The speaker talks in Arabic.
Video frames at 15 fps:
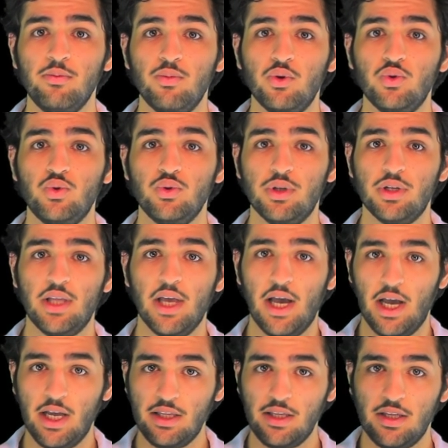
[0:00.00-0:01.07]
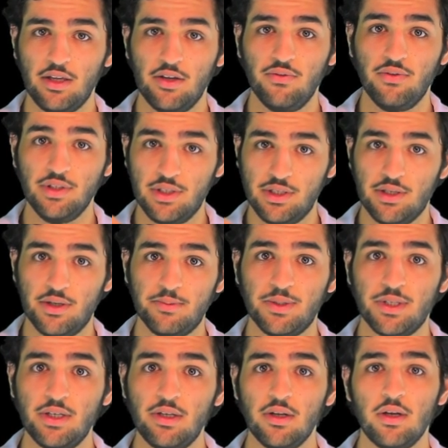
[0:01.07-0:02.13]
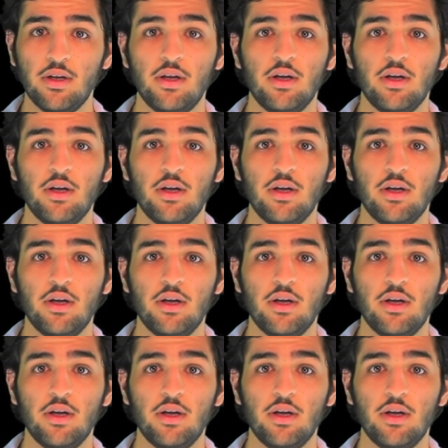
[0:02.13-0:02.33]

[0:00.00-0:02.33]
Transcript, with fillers: موجودة تحت في الديسكريبشن